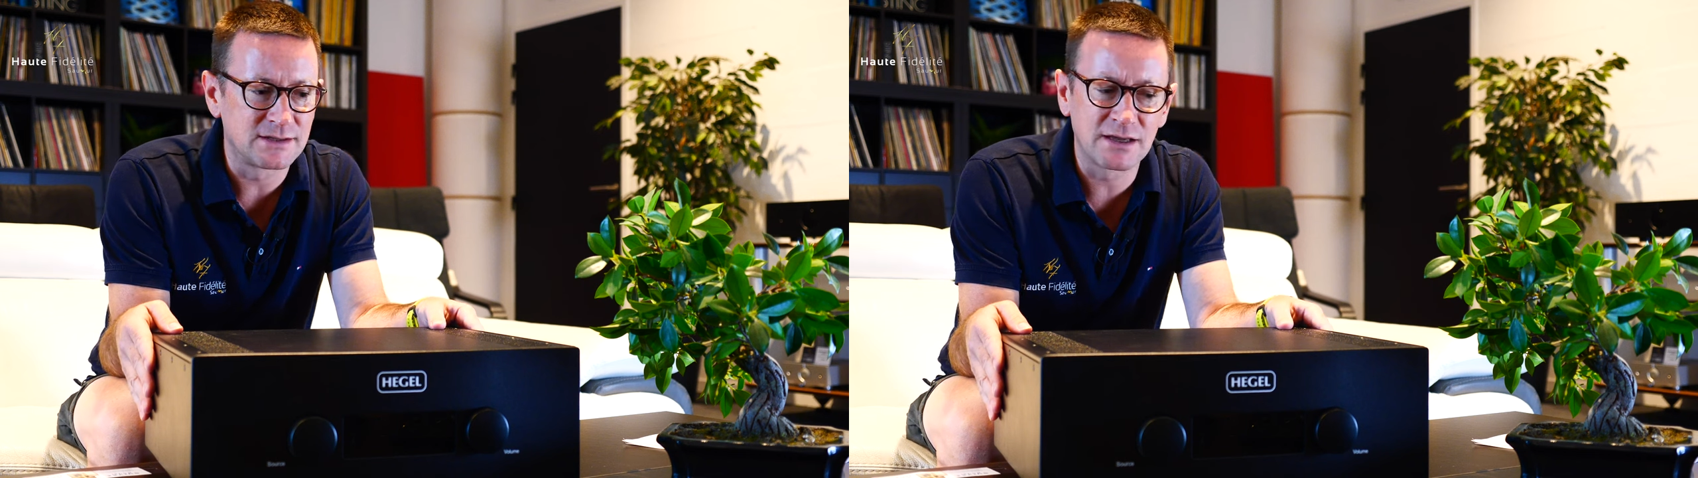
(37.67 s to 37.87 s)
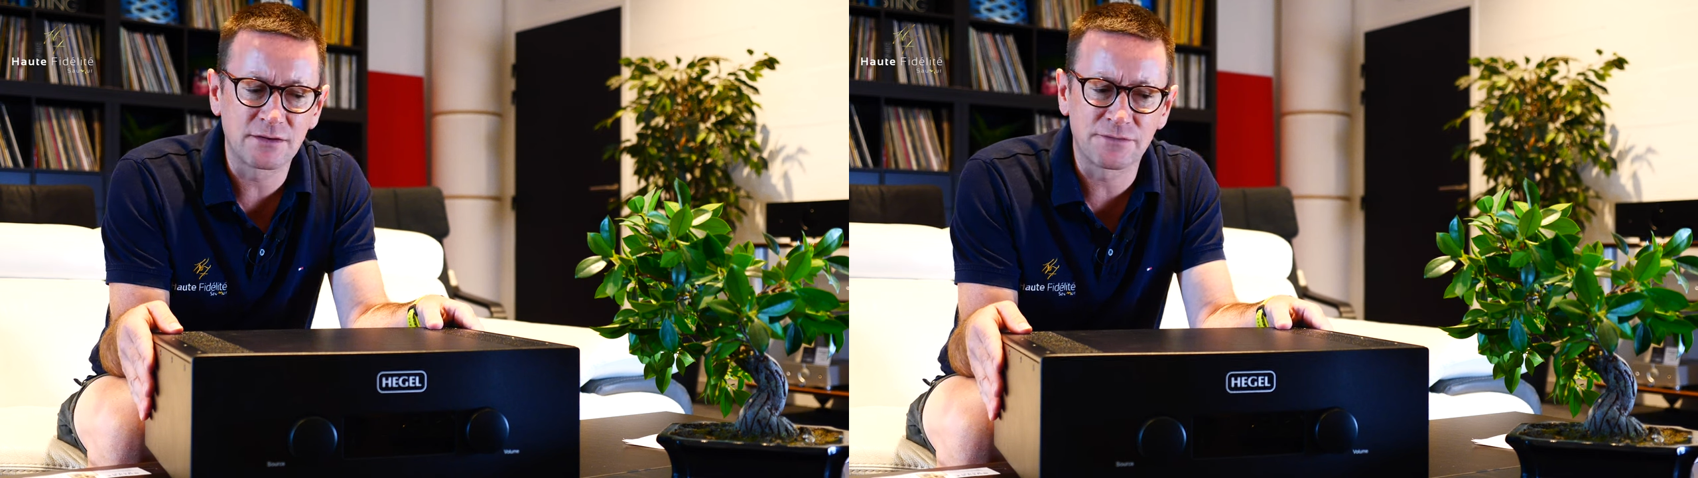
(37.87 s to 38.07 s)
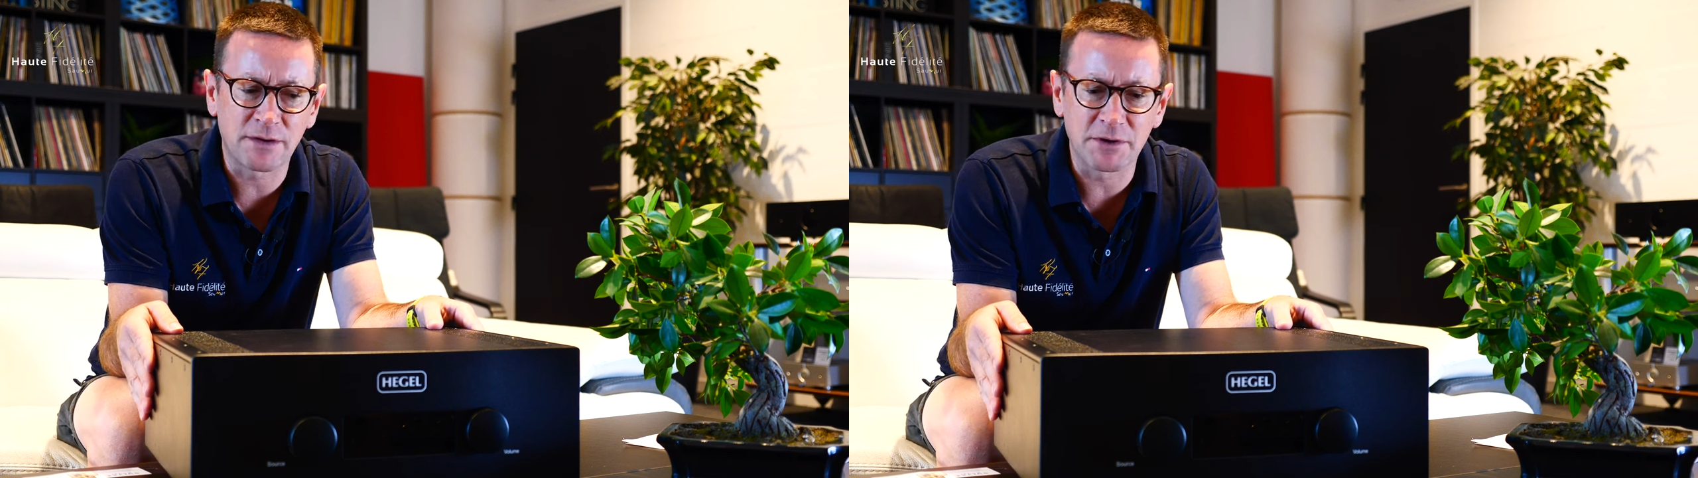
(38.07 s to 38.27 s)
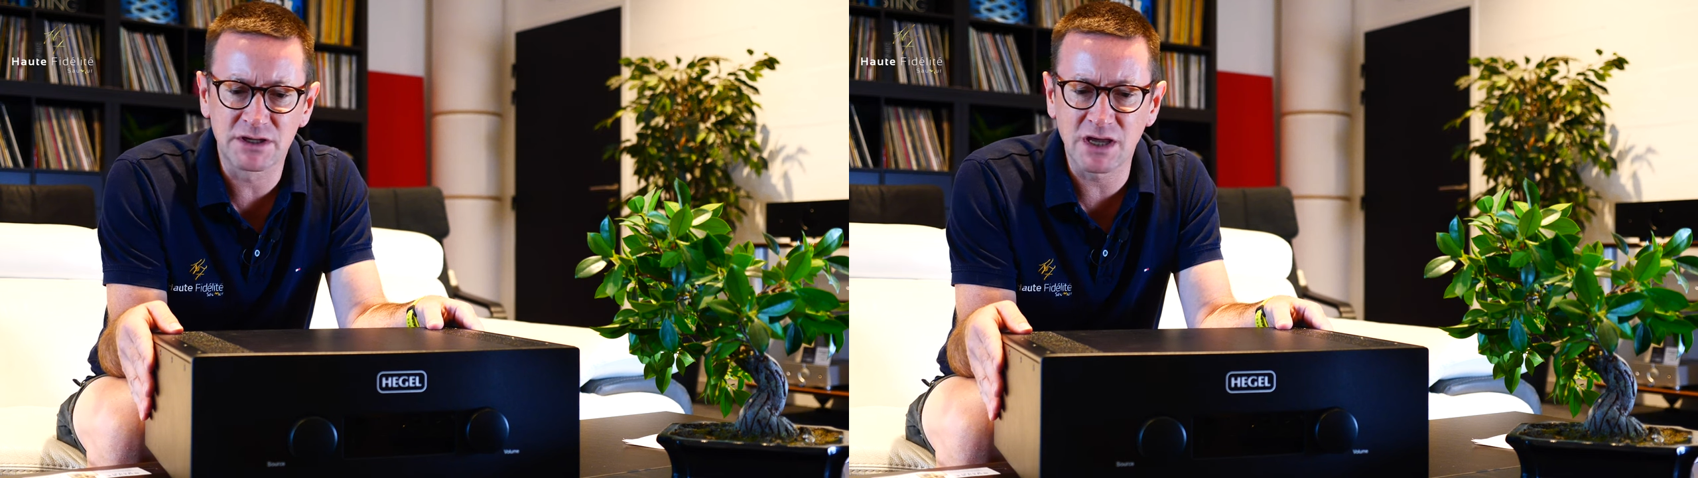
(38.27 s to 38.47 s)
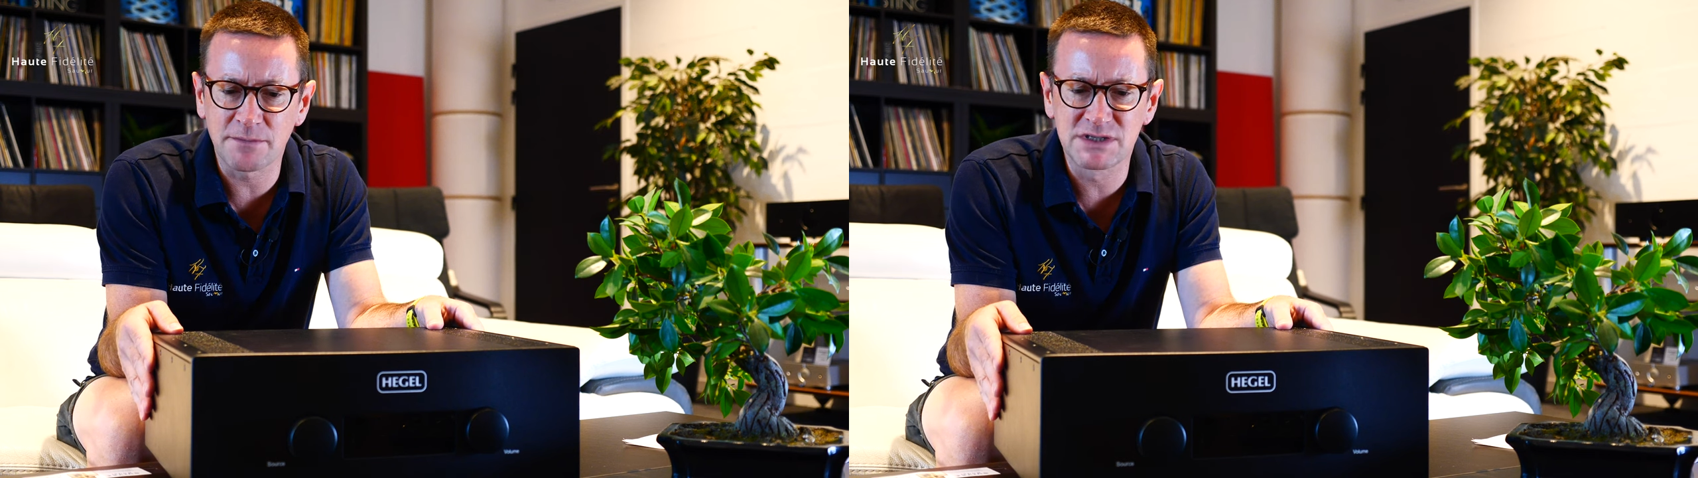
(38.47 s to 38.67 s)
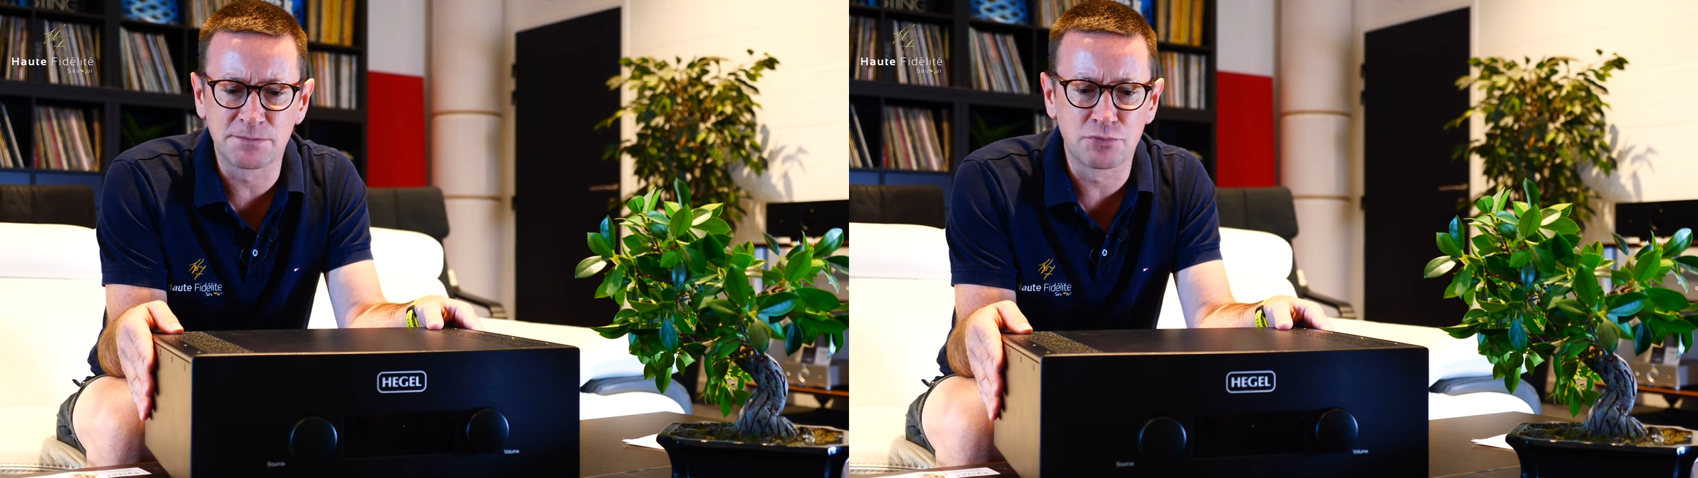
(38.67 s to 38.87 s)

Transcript: Il a été fabriqué un